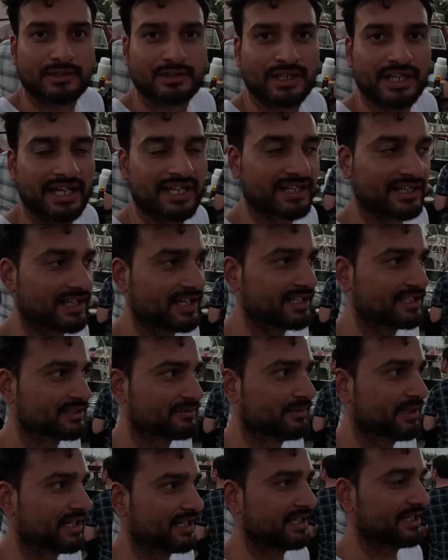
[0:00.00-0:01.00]
तो यार गाइज
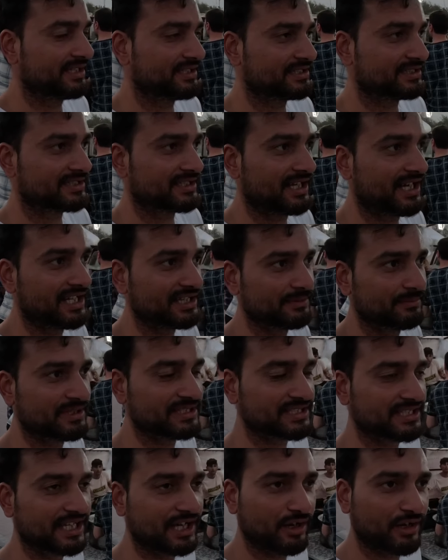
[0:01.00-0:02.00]
भाई सात
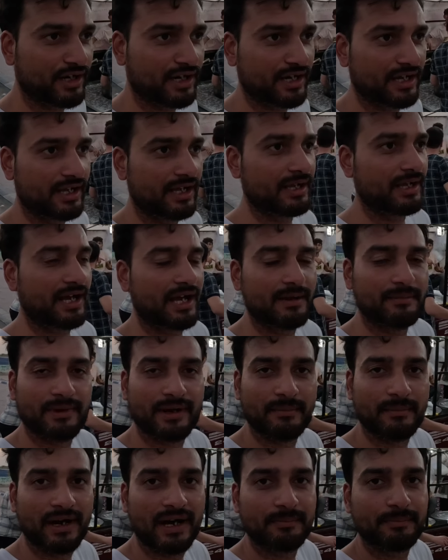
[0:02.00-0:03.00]
बज गया और अब
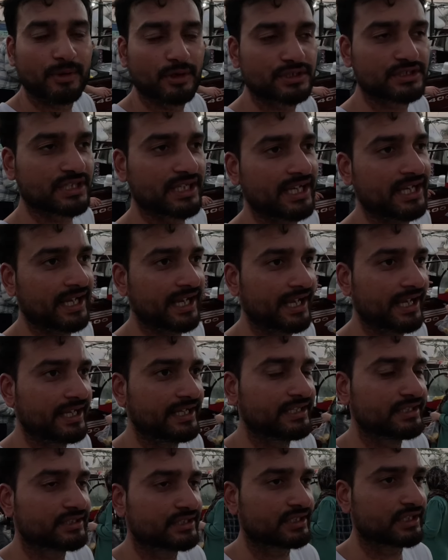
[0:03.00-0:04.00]
हम आप पहुँचे हैं
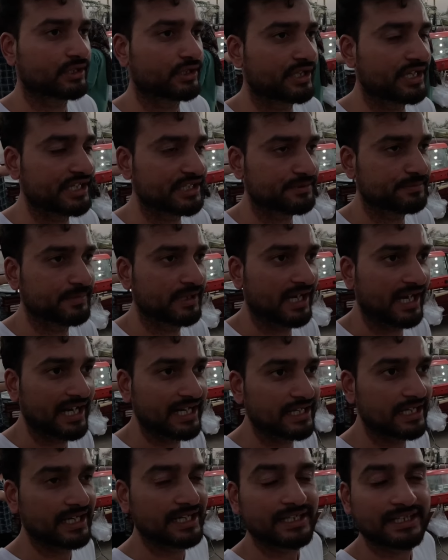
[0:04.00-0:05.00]
इस किश्म
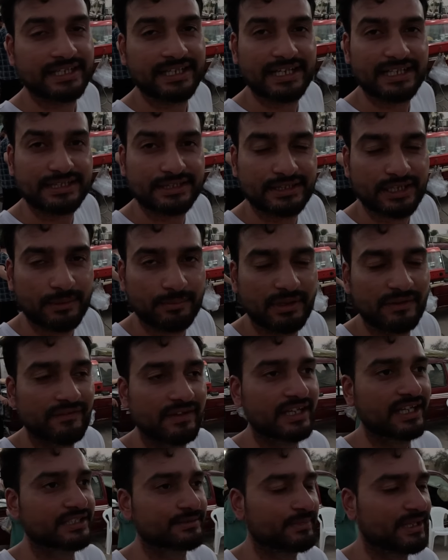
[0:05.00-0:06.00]
आइलैंड के तबल
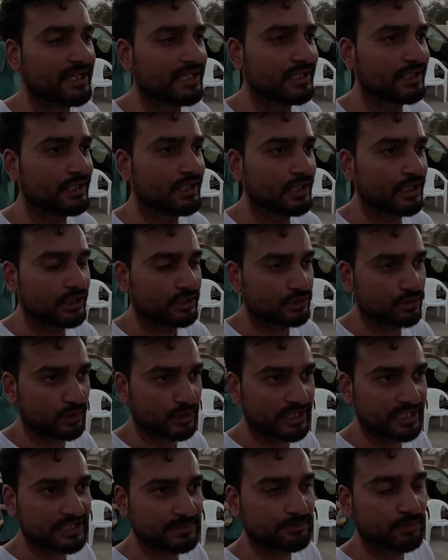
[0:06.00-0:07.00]
विलेज में जो
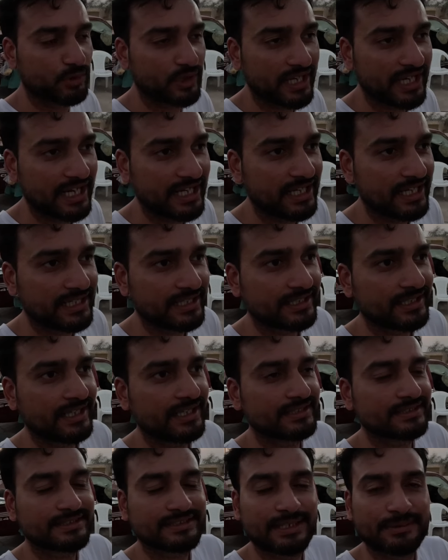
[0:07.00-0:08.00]
कि इस पूरे आइलैंड
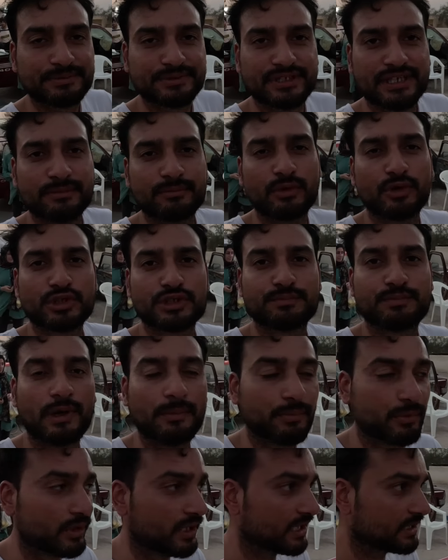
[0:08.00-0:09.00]
का सबसे मोस्ट
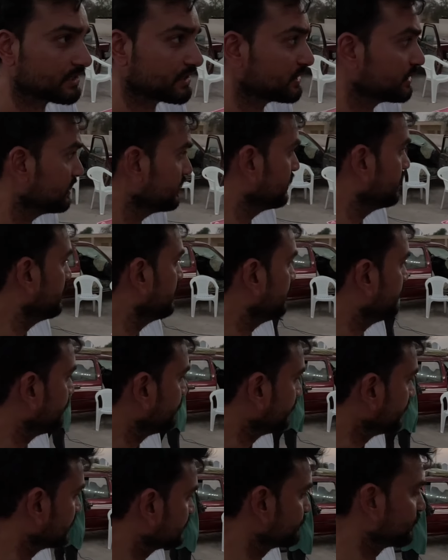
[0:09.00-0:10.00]
पॉपुलर
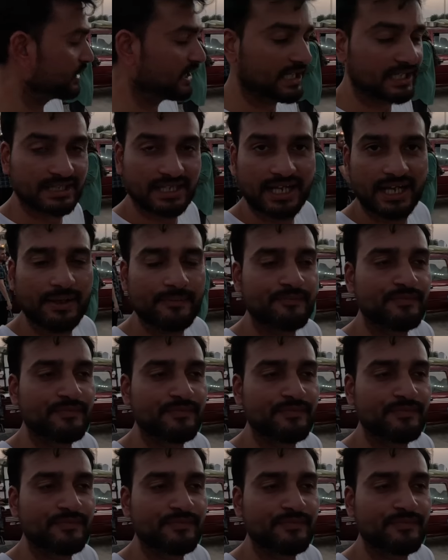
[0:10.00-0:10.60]
विलेज बोला जाता